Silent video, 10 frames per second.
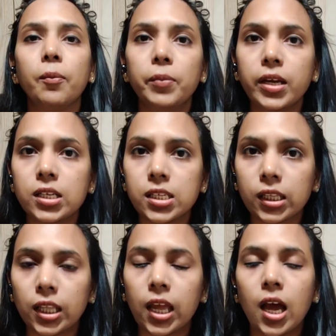आप भी कर
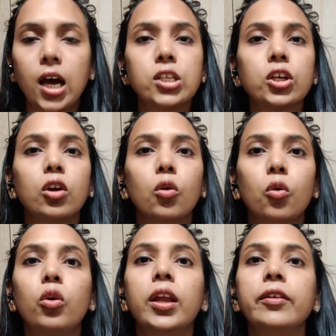सकते हैं आजकल
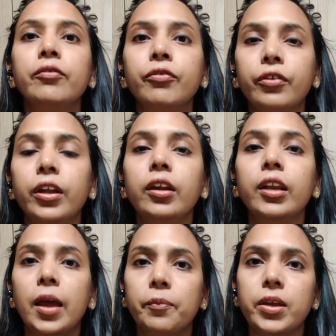ऑनलाइन फ्री
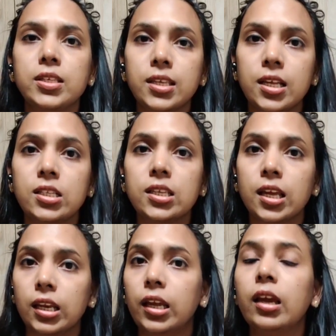टाइपिंग स्किल्स
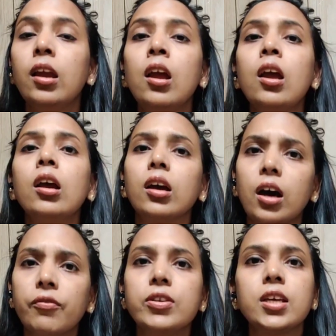के लिए
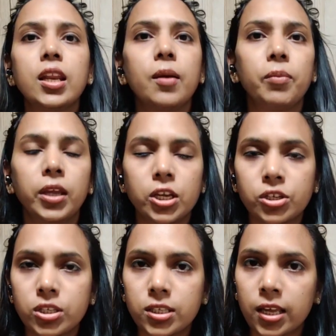काफ़ी सारी
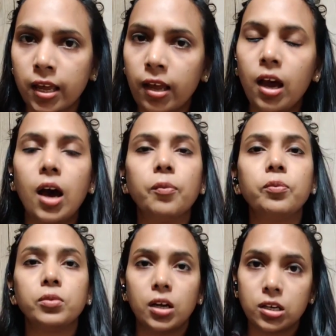एप्लीकेशंस हैं
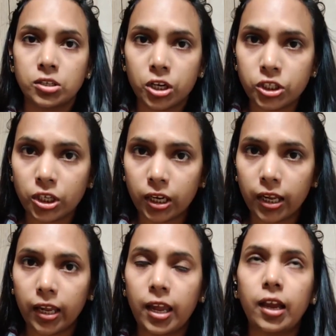आप अगर सर्च
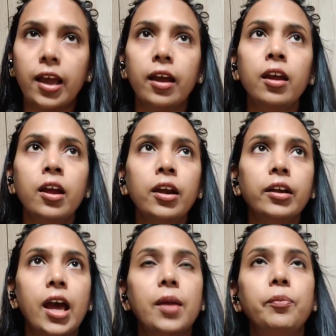करेंगे एक है
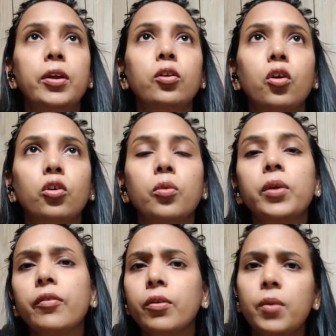टाइपिंग डॉट
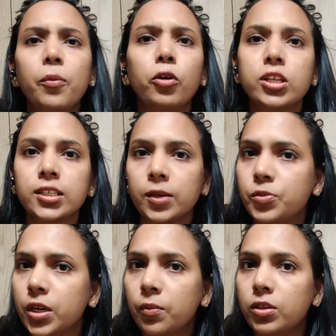कॉम या फिर मैं आपको
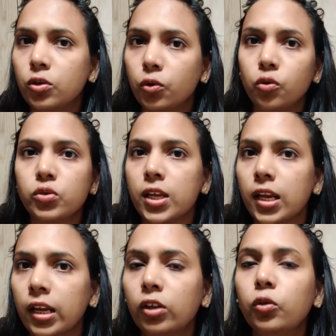डिस्क्रिप्शन में ज़रूर उसके
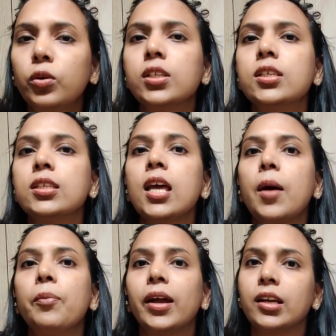लिंक दूंगी जिससे
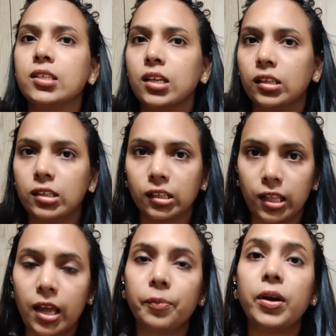आप प्रैक्टिस कर
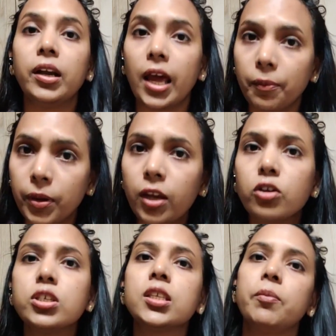सकते हैं अपनी टाइपिंग की
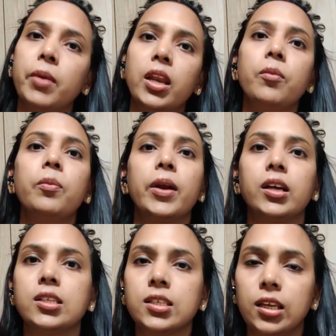और जिससे मैंने भी
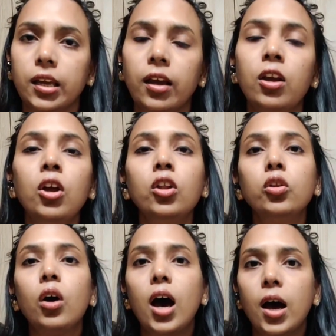प्रैक्टिस किया
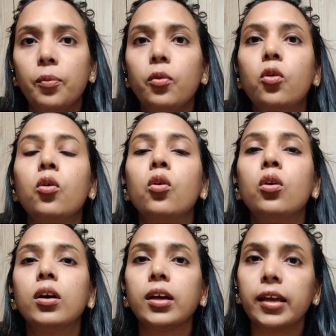तो आपको
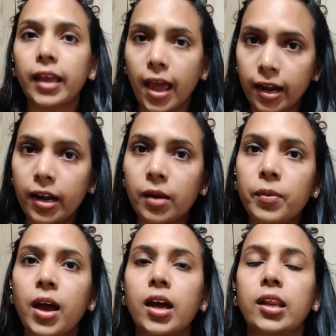कनाडा
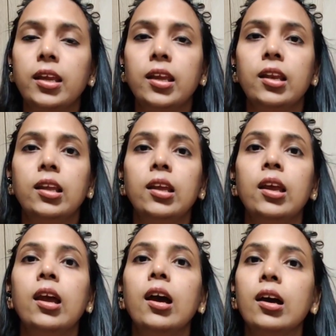में आने के
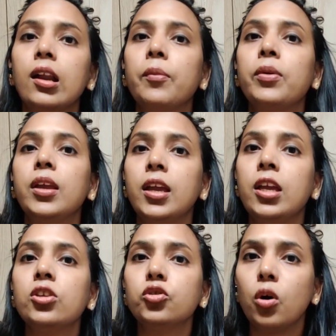लिए अगर आप
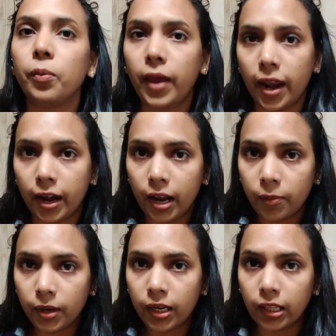यही जॉब
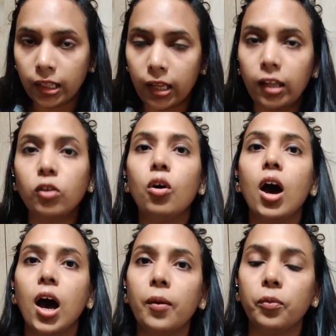कनाडा में लेते हैं तो
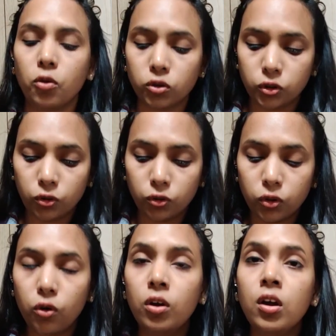आपको जो
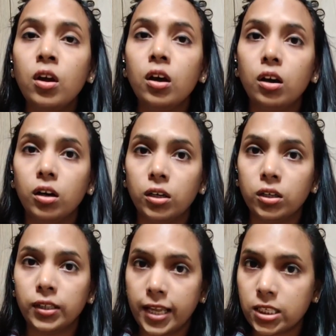जो
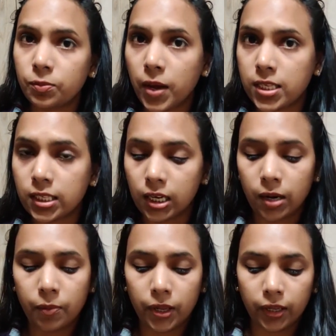टेस्ट पास
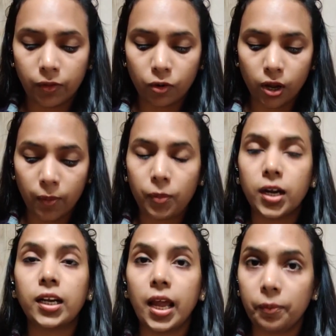करने पड़ेंगे वो है
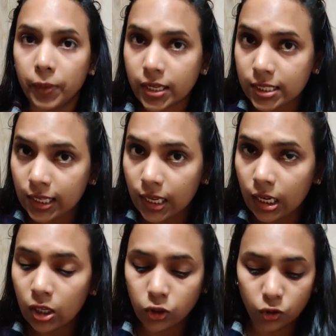आपका टाइपिंग
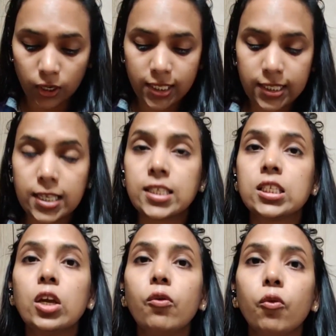स्किल जो कि
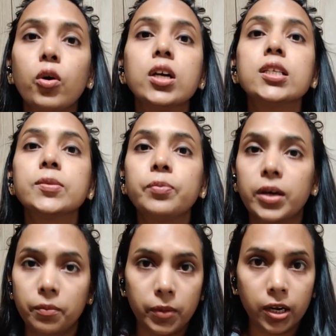60 वर्ड्स
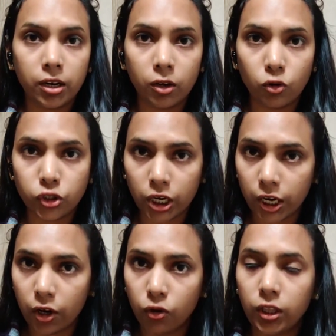पर मिनट इनको
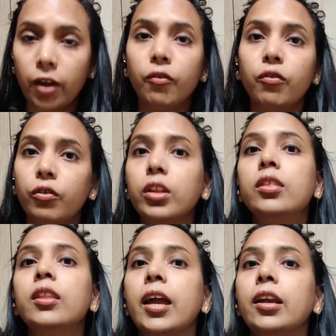चाहिए होता है
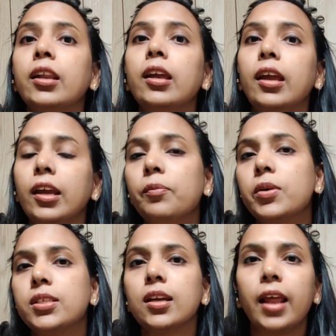विद 98
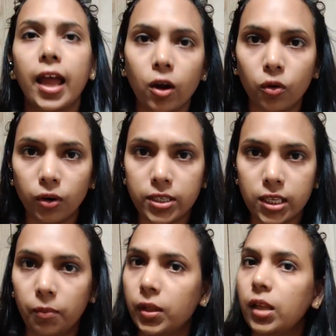परसेंट
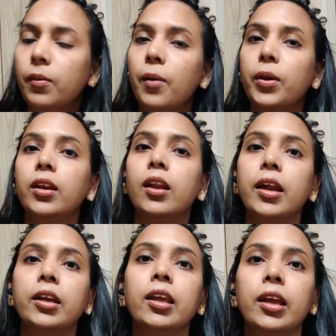एक्यूरेसी मतलब आपकी
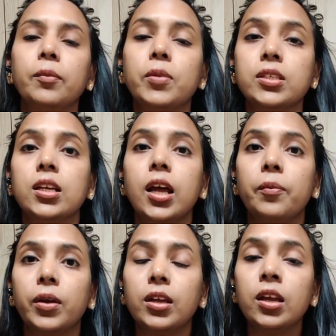98 परसेंट
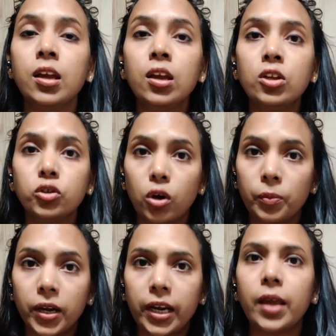आपकी जो
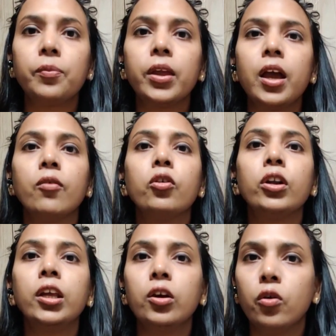आपने टाइप किया है वो
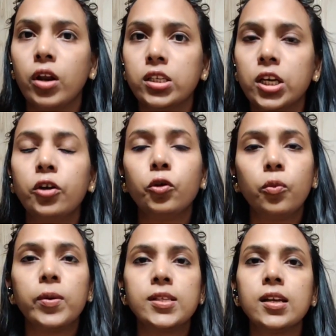ठीक होना चाहिए
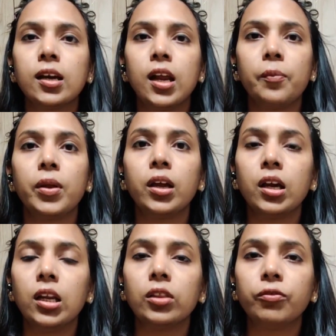2 परसेंट अगर आपने
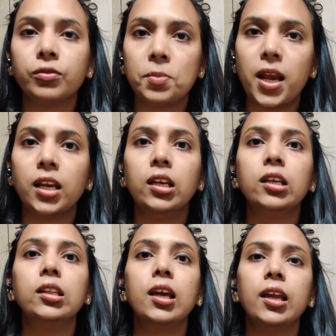गलत स्पेलिंग
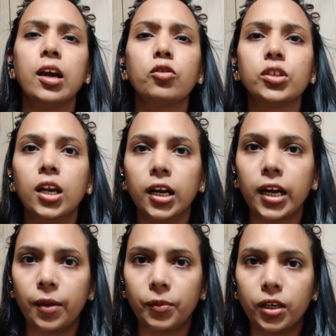लिख दिया या कुछ
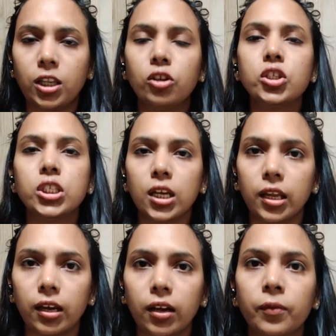गलत टाइप कर दिया तो
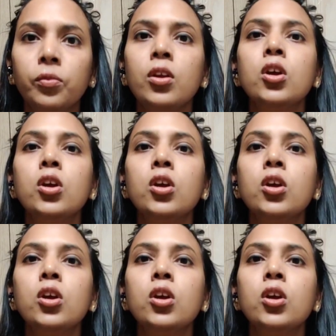चलेगा